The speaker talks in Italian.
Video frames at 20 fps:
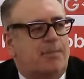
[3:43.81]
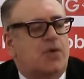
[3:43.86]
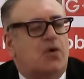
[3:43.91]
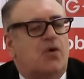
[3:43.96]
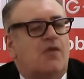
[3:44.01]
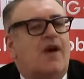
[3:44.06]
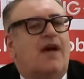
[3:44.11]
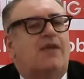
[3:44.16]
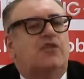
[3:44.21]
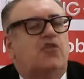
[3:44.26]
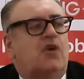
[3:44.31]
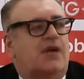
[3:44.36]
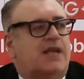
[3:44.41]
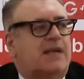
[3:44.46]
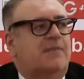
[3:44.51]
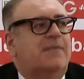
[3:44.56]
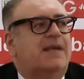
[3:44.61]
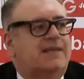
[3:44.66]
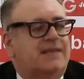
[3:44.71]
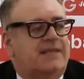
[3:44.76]
provando a
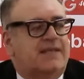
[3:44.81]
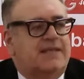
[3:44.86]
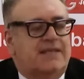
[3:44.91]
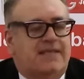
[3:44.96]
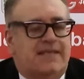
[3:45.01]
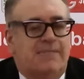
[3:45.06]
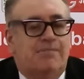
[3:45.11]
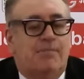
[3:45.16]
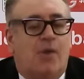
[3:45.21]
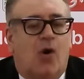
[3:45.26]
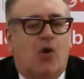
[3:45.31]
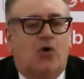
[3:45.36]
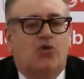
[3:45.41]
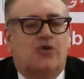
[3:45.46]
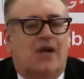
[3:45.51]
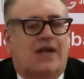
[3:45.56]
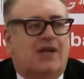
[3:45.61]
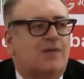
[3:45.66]
rimettersi in moto.